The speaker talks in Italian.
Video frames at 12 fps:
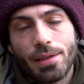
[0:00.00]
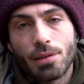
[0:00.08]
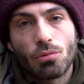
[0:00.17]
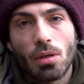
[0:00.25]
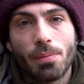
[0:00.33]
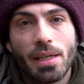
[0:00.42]

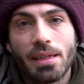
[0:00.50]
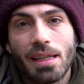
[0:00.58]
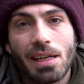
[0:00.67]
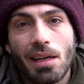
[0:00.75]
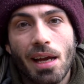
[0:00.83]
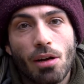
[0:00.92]

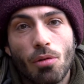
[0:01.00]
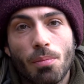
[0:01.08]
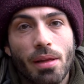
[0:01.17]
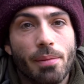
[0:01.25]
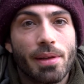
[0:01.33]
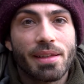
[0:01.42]
attualmente è
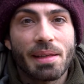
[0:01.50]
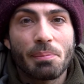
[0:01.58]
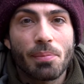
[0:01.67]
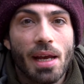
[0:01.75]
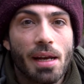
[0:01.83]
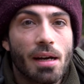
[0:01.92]
completamente in
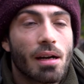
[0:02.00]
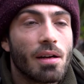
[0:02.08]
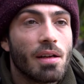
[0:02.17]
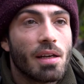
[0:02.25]
piena